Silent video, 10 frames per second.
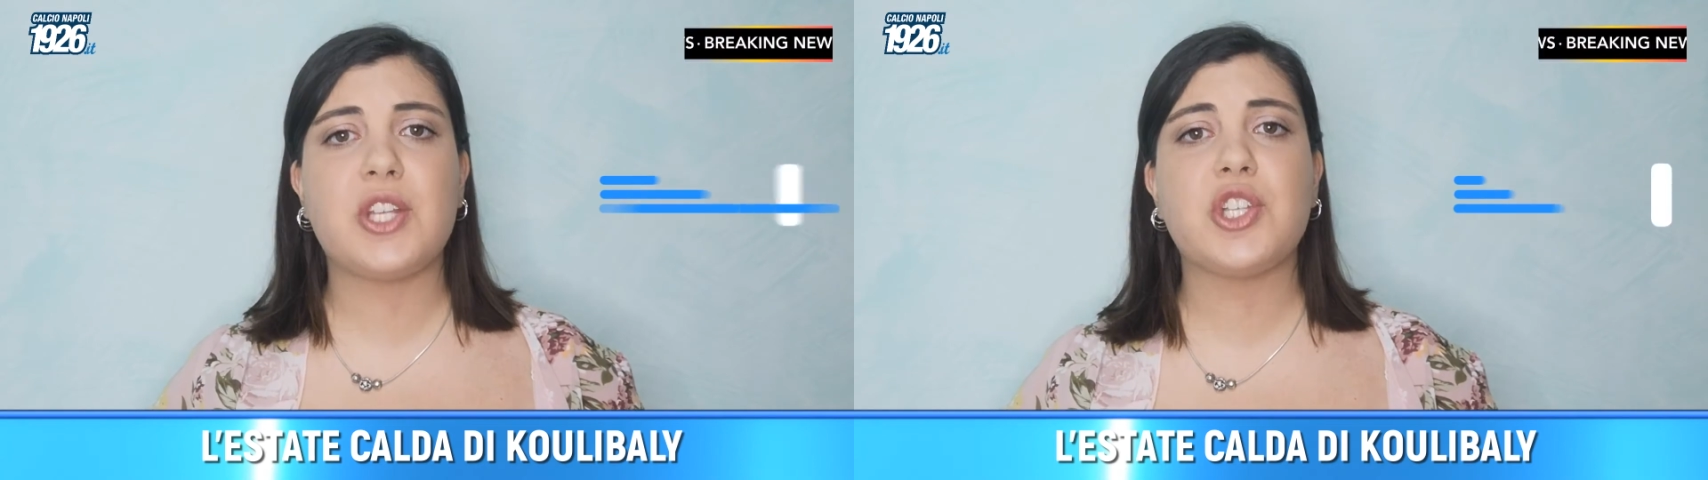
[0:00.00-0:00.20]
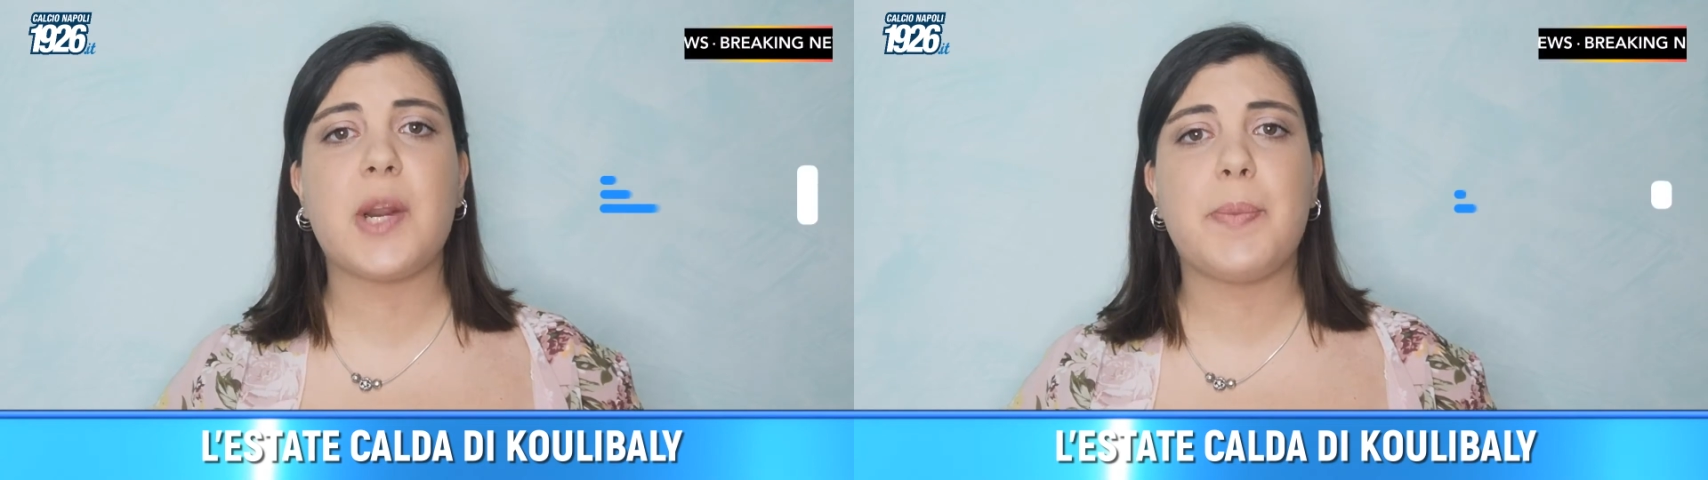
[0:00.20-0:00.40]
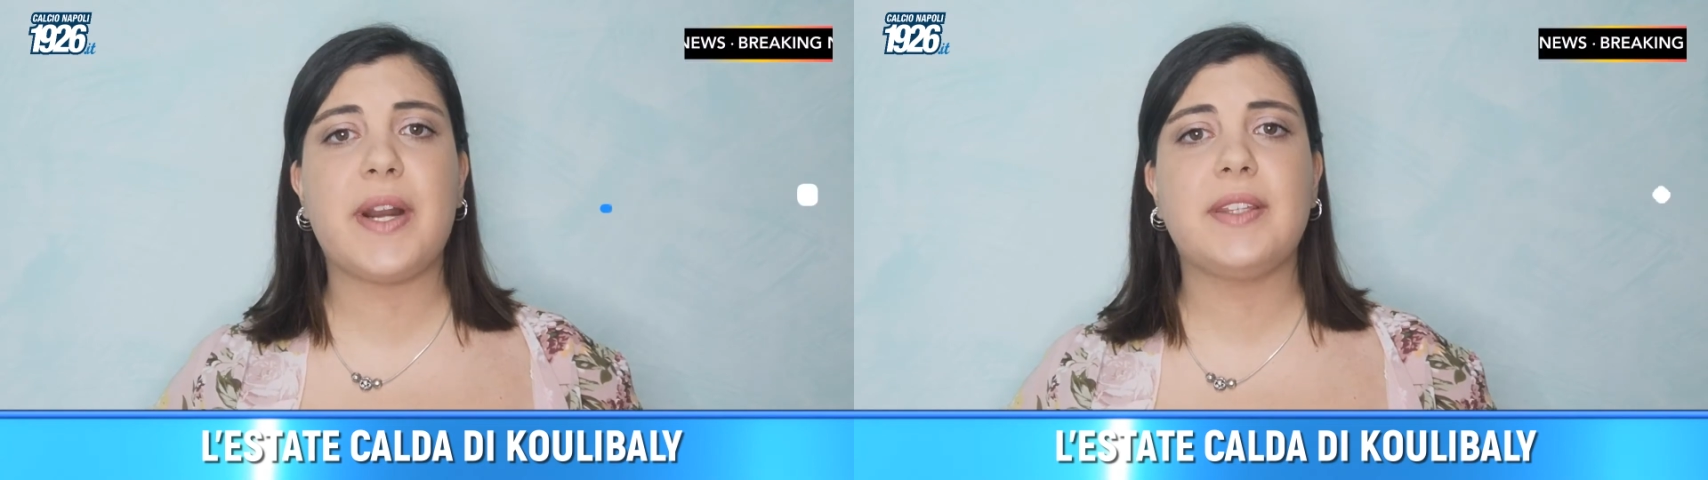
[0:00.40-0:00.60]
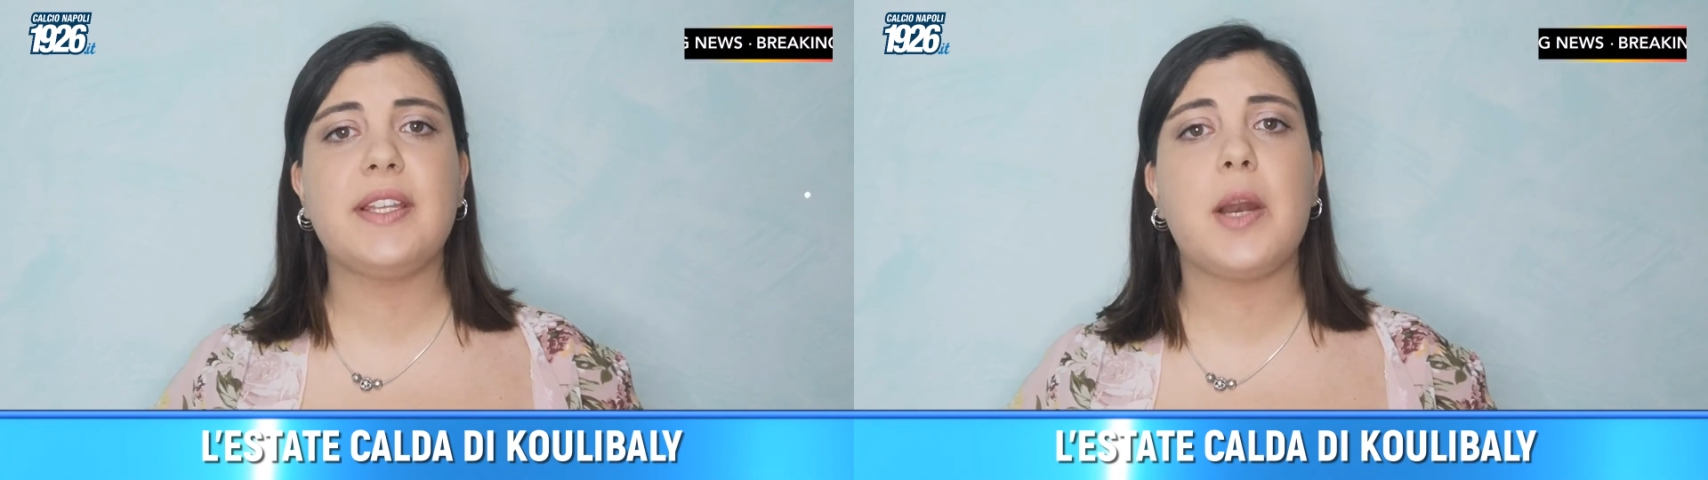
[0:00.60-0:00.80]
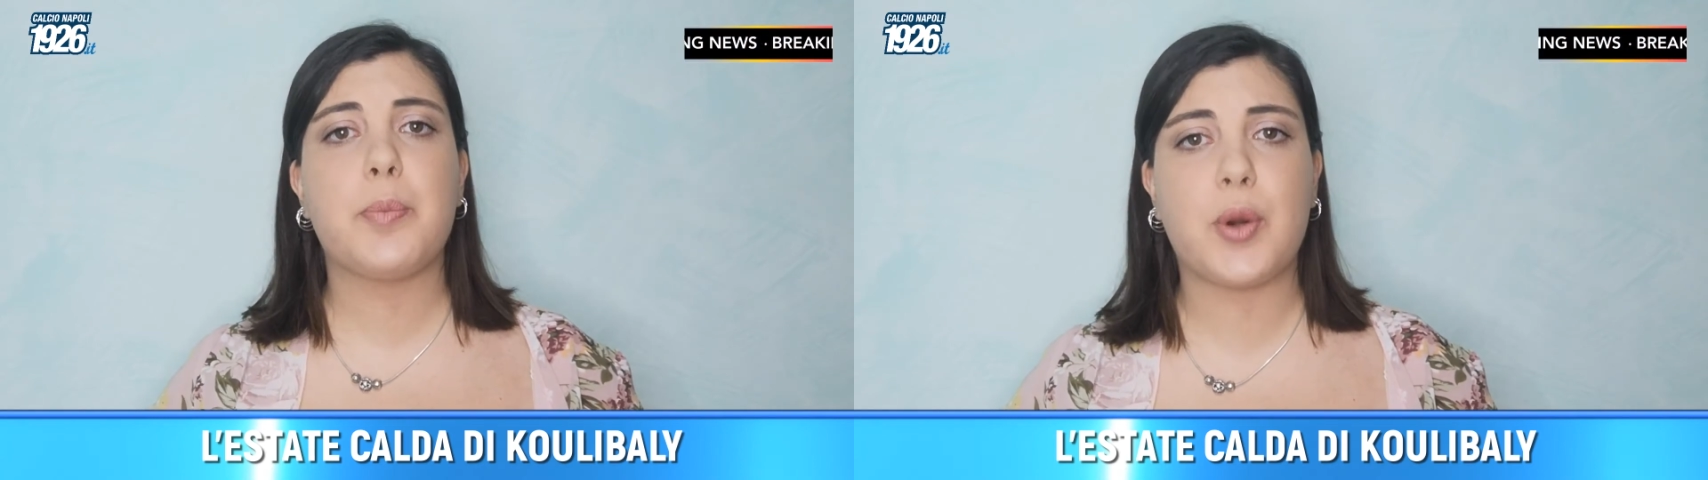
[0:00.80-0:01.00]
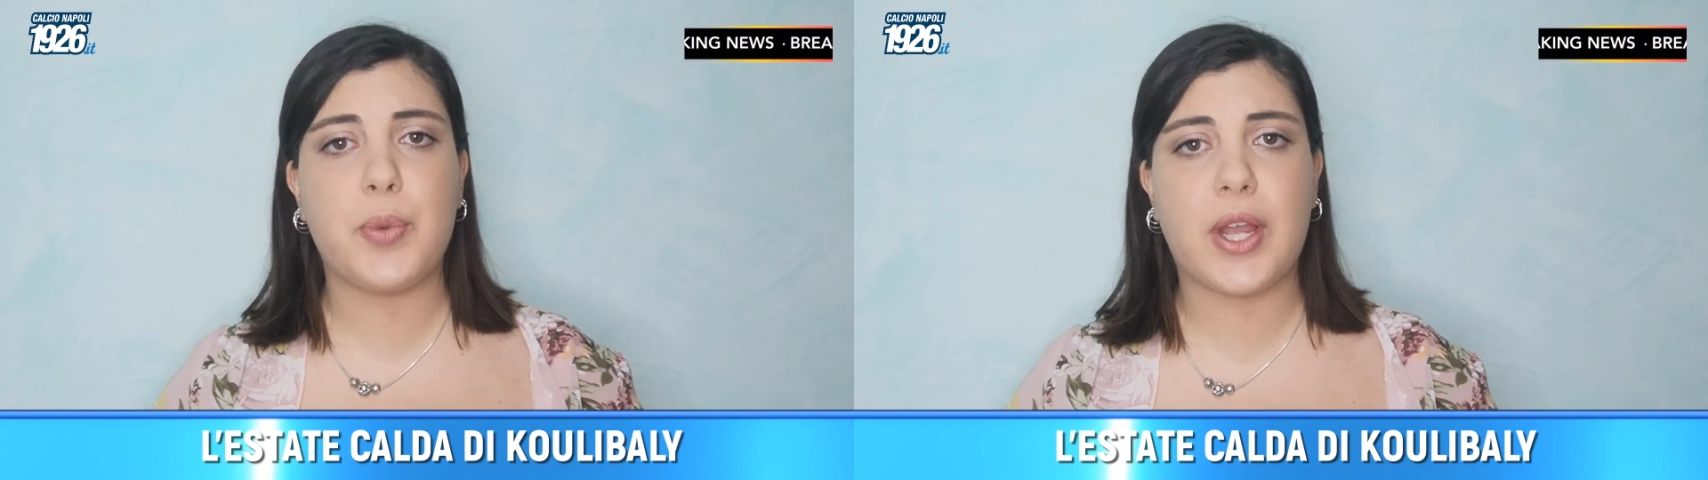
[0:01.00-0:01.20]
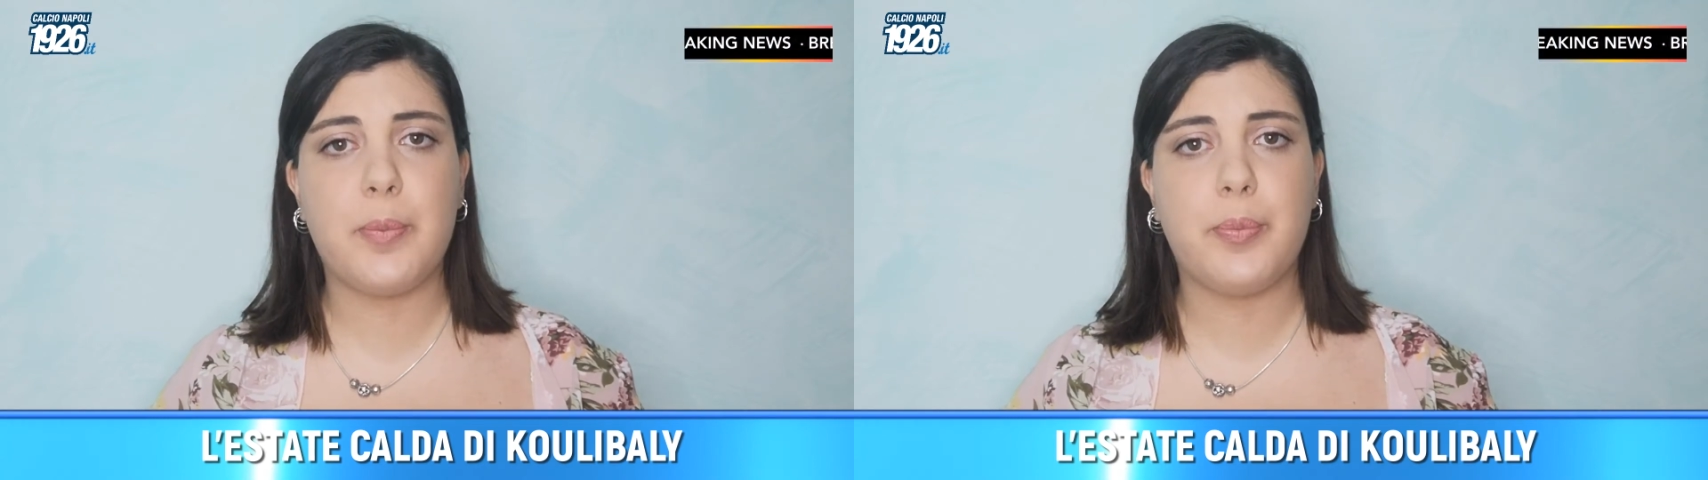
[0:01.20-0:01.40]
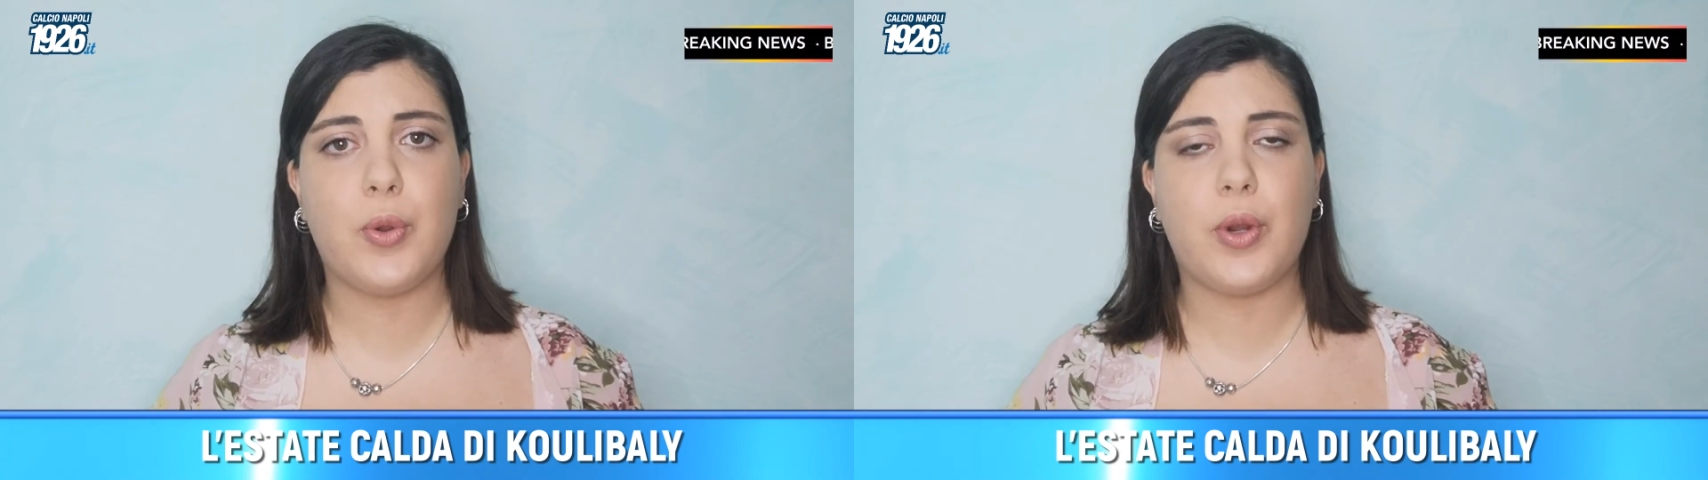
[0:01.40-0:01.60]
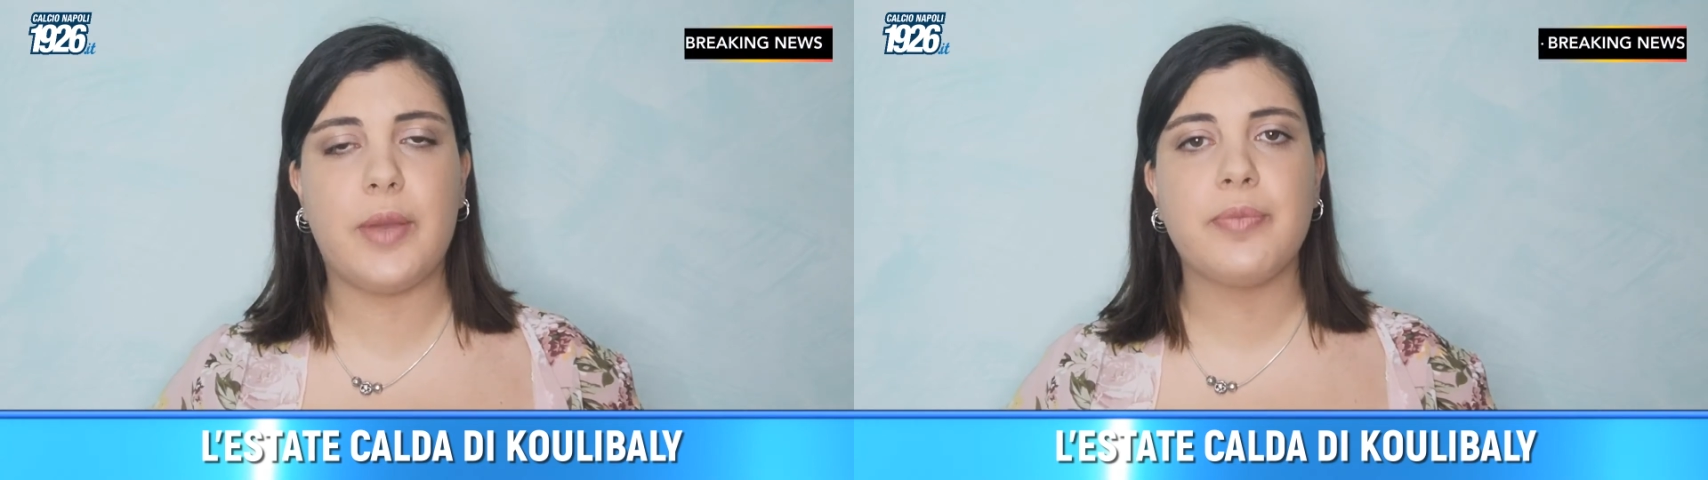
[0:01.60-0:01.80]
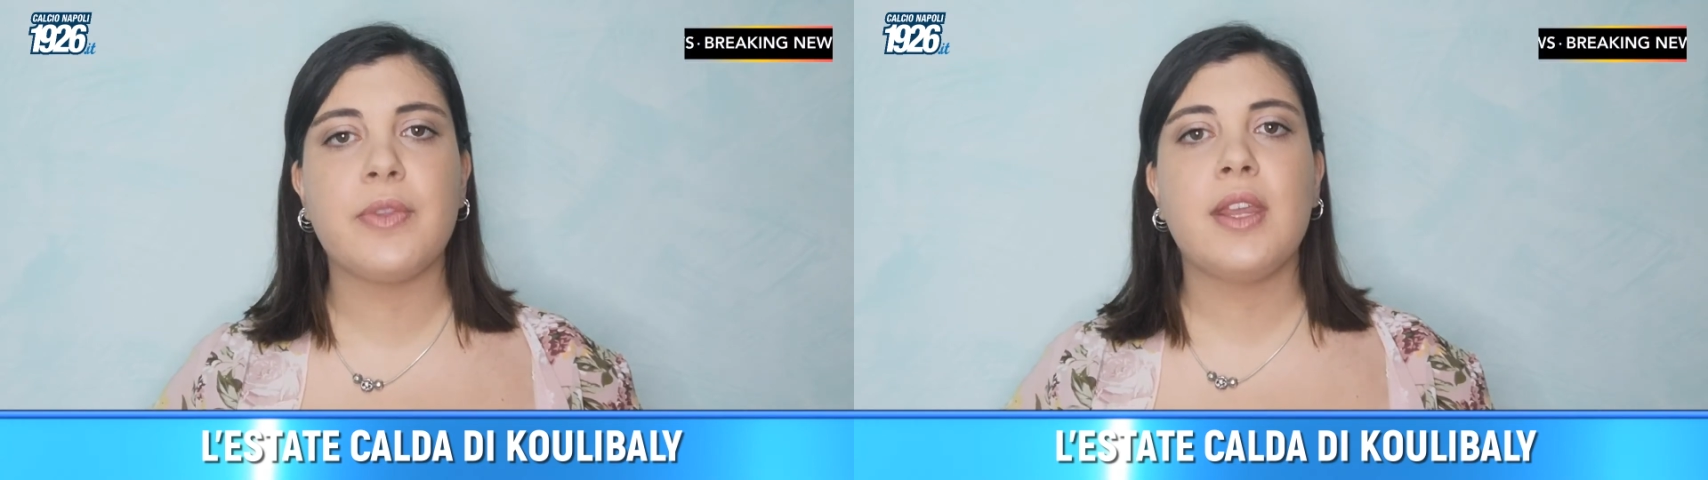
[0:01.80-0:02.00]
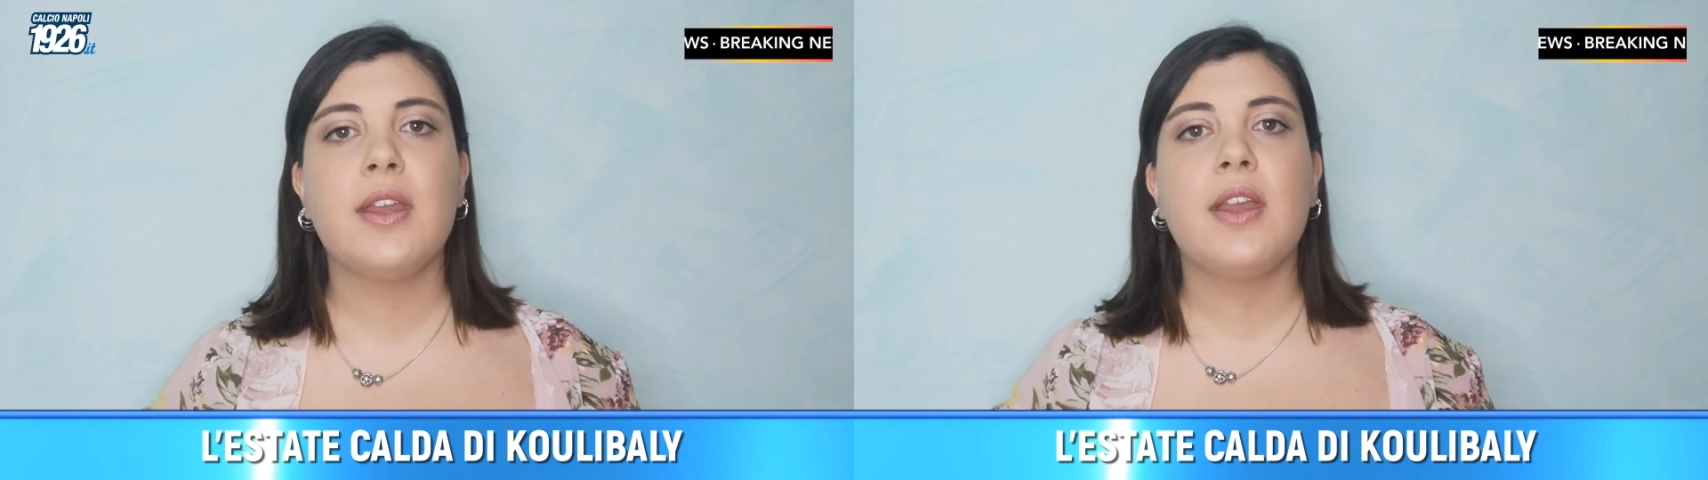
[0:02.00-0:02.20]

lasciar partire il proprio campione.